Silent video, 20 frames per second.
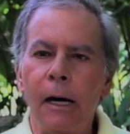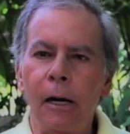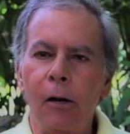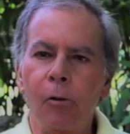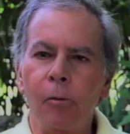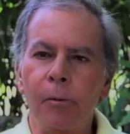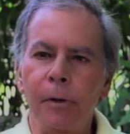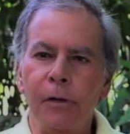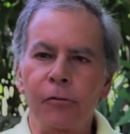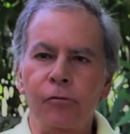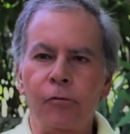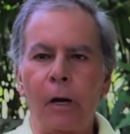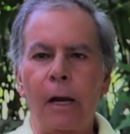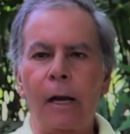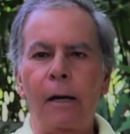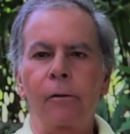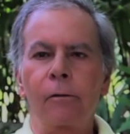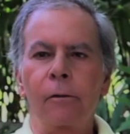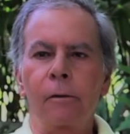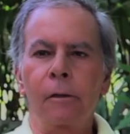a los
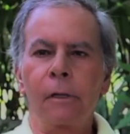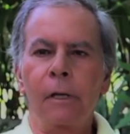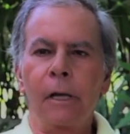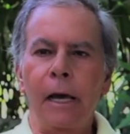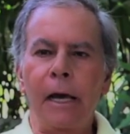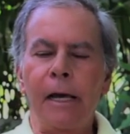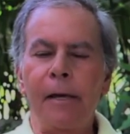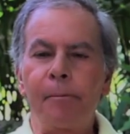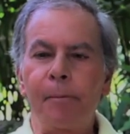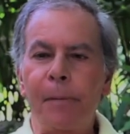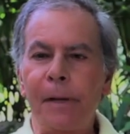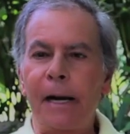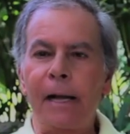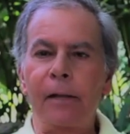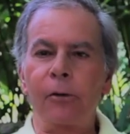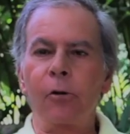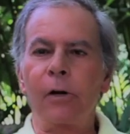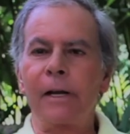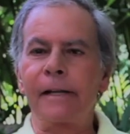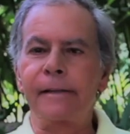venezolanos e
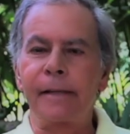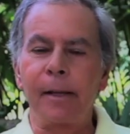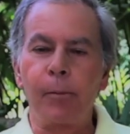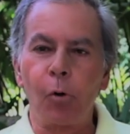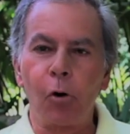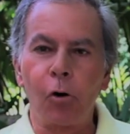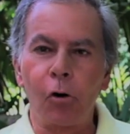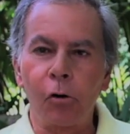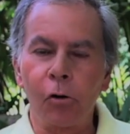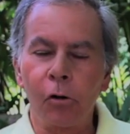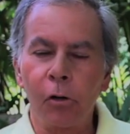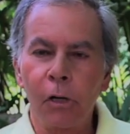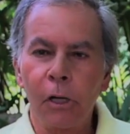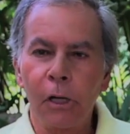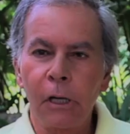inspirándoles temor